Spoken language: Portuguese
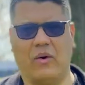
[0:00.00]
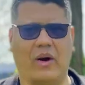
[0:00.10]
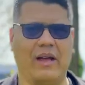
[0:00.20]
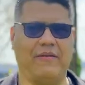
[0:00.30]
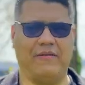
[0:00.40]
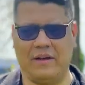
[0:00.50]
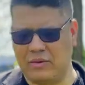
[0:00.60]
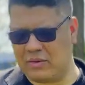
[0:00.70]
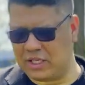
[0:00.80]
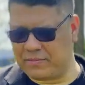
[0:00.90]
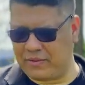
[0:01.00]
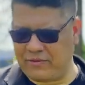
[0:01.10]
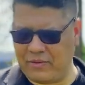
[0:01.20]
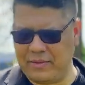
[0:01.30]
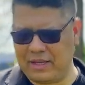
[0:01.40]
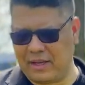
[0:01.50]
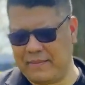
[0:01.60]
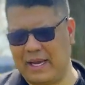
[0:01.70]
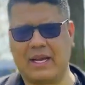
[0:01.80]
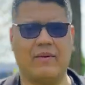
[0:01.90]
o review desse perfume e
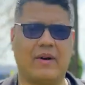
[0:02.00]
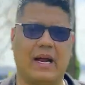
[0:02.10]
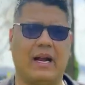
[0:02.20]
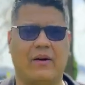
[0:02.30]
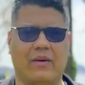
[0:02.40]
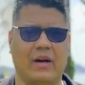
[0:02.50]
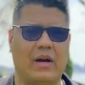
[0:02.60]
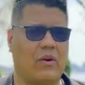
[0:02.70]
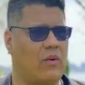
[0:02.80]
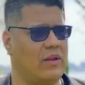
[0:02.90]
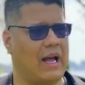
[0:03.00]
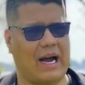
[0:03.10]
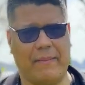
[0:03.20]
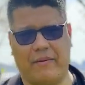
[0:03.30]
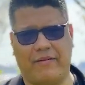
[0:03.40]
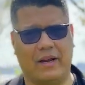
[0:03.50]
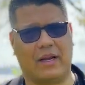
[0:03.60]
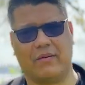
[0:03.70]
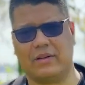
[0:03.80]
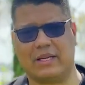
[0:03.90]
também aqui no canal. Quando é hype eu falei
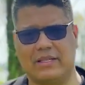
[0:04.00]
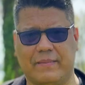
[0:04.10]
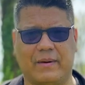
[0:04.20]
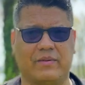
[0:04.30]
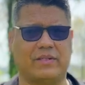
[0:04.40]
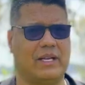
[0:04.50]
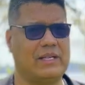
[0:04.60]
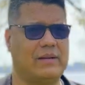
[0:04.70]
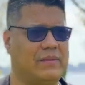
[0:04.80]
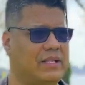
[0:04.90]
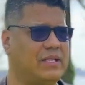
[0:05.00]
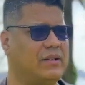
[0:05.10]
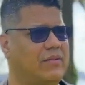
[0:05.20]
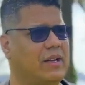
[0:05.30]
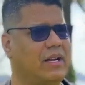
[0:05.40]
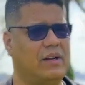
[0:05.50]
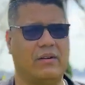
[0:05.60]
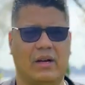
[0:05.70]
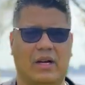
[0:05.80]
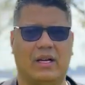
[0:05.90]
que eu vou trazer para vocês, tem muita gente falando,
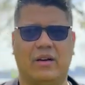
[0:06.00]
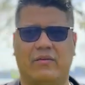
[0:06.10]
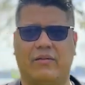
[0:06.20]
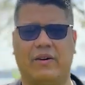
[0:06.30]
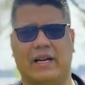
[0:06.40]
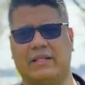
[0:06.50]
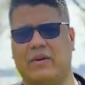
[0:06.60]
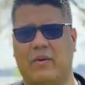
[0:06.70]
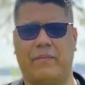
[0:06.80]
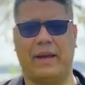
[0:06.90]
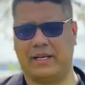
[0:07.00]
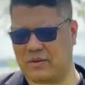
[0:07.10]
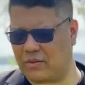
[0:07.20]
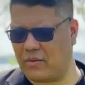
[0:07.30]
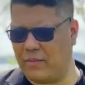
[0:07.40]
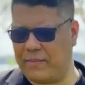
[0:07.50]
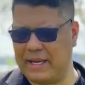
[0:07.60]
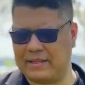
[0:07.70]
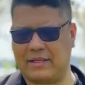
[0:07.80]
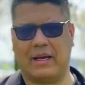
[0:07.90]
eu vou falar se compensa ou não
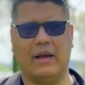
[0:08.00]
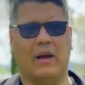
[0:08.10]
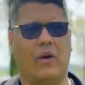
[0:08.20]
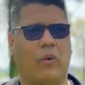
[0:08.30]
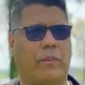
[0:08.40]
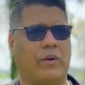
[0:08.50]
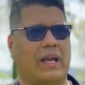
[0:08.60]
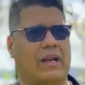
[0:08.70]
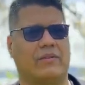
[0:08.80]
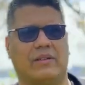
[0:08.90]
compensa, o porquê que